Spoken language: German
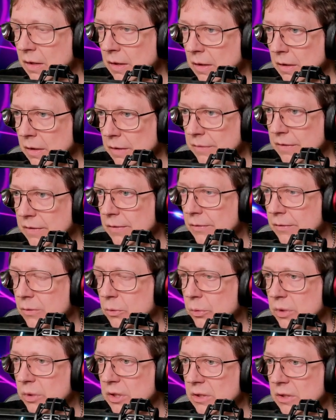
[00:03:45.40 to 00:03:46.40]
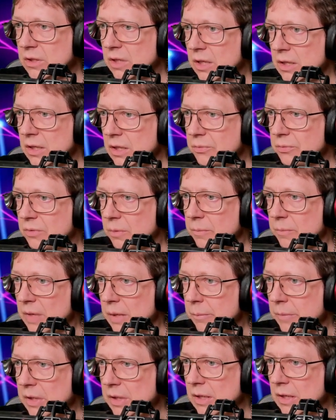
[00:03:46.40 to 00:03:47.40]
Cisco Heat kenne ich vom
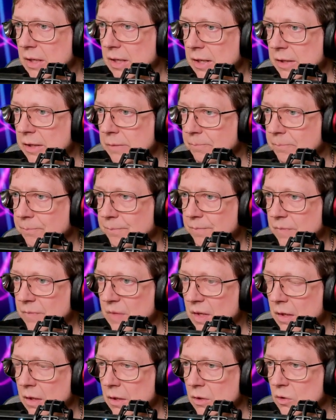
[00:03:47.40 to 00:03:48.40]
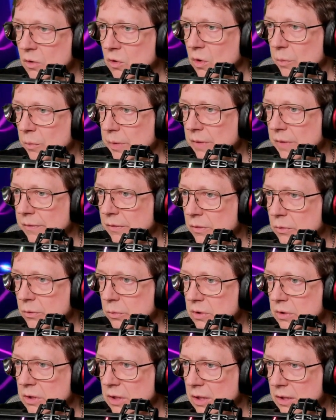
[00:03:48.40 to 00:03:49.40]
Amiga. Combat
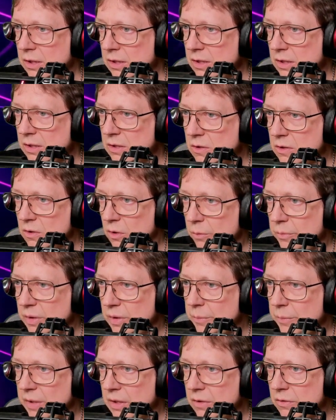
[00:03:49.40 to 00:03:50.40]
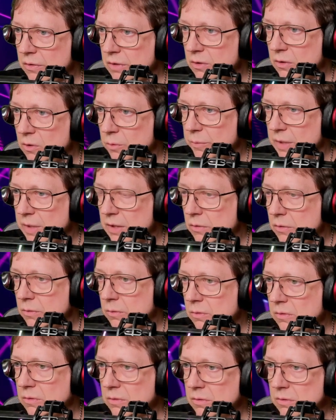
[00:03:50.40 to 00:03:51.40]
School kenne ich, Comic Bakery,
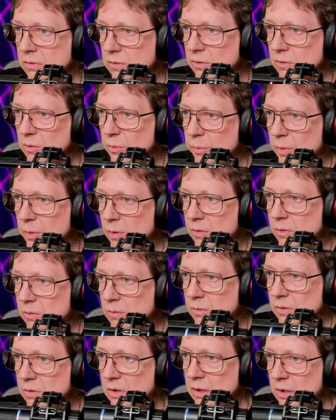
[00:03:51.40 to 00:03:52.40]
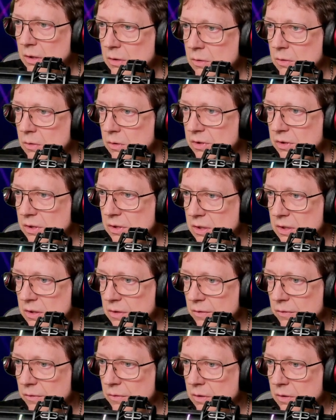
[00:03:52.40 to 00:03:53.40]
Kommando, Bongo Bongo, Continental
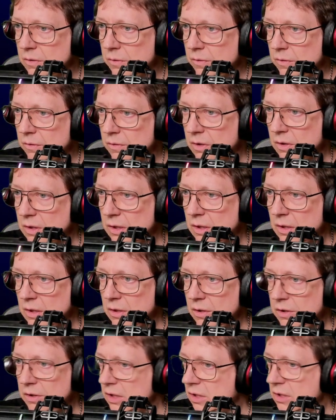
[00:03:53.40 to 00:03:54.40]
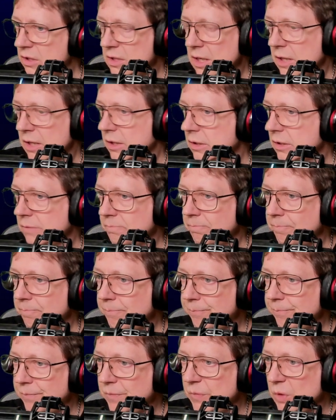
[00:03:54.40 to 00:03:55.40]
Circus, Dick Duck,
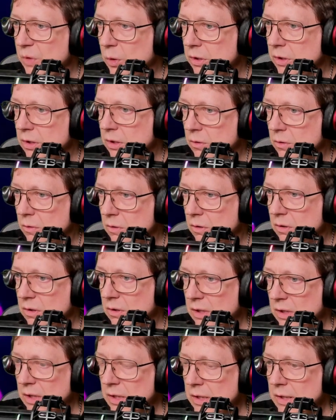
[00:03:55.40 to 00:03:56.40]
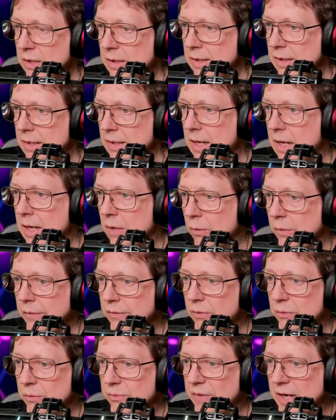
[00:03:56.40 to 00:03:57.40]
mm, Donkey Kong, ja und
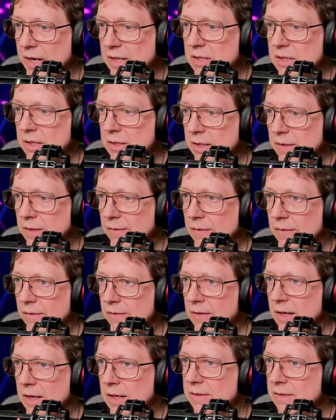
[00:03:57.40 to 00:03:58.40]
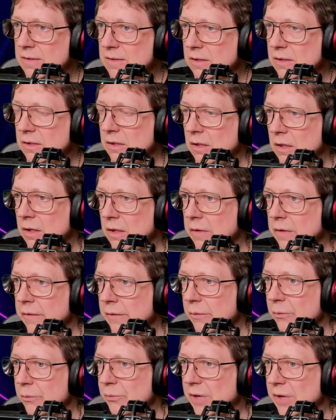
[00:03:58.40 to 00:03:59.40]
so weiter. Nächste Seite,
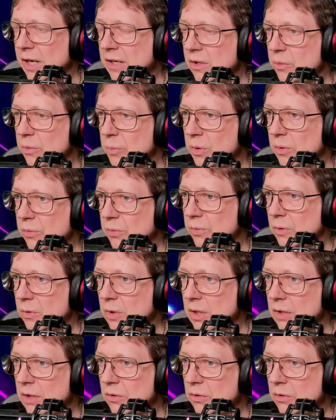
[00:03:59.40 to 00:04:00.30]
Final Blow, Frogger, Two